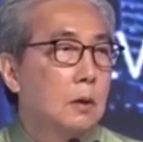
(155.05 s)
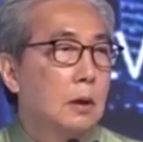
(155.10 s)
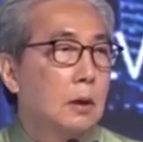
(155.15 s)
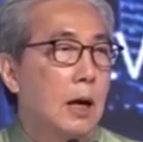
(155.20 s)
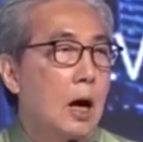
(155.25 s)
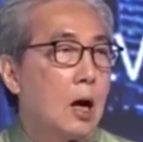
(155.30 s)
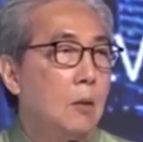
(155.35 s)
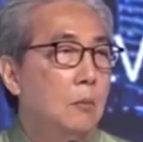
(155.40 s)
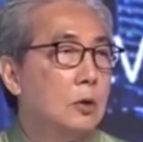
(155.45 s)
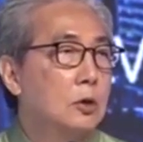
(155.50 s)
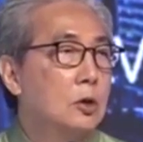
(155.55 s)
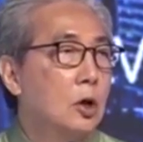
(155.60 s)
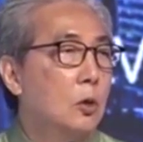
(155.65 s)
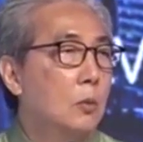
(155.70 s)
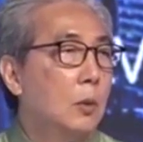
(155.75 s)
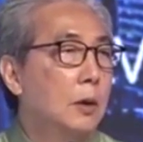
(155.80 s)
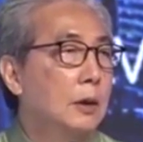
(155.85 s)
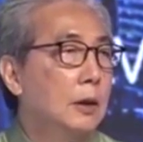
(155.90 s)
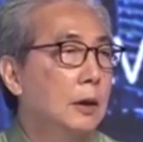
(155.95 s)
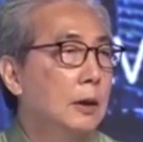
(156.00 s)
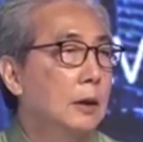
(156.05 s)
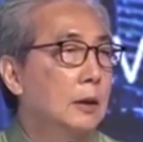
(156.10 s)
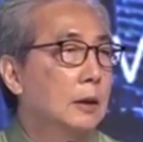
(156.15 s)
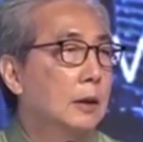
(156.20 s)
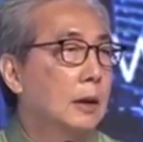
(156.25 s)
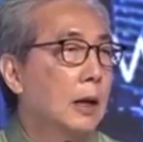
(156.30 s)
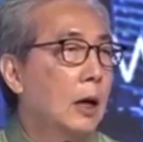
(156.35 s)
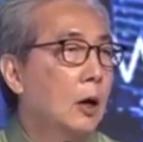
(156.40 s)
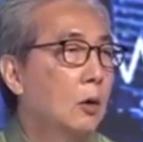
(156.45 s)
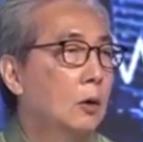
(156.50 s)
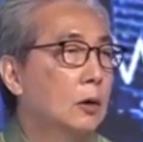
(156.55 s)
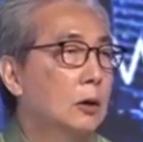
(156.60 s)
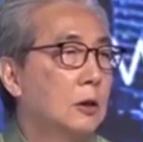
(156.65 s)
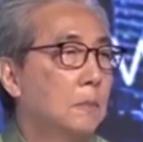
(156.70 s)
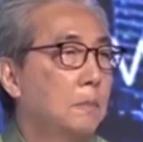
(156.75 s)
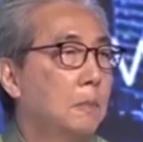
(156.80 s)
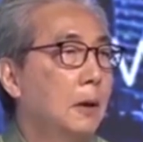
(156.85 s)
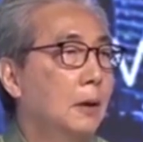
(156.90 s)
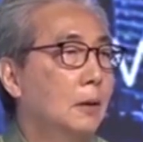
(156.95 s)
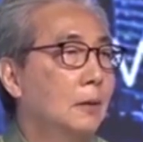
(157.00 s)
ข่าวเมื่อสองวันนี้เขากำลังจะ
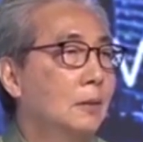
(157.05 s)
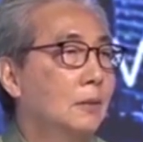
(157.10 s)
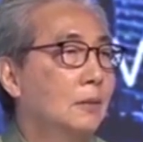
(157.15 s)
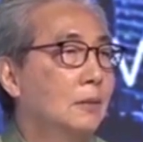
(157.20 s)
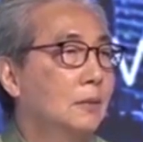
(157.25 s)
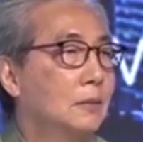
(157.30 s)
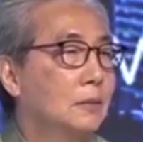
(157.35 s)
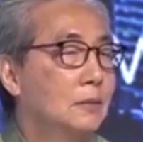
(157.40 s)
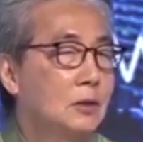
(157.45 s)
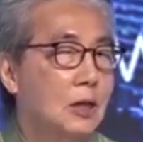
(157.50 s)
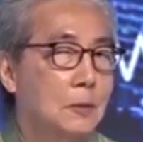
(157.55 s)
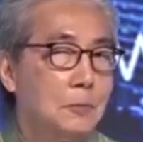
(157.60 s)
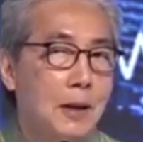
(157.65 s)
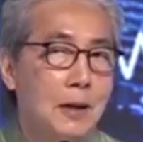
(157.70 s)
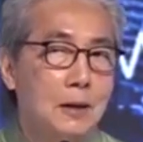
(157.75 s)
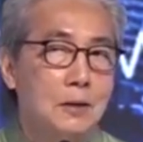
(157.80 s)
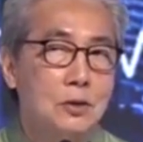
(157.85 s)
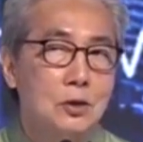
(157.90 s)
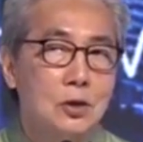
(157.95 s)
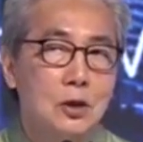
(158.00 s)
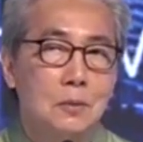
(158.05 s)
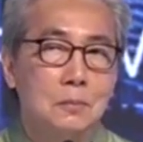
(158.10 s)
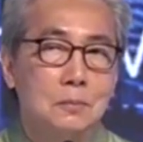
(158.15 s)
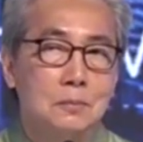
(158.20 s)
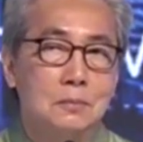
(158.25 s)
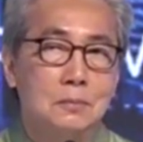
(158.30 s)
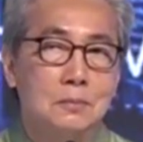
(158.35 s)
เปิดสะพานเชื่อม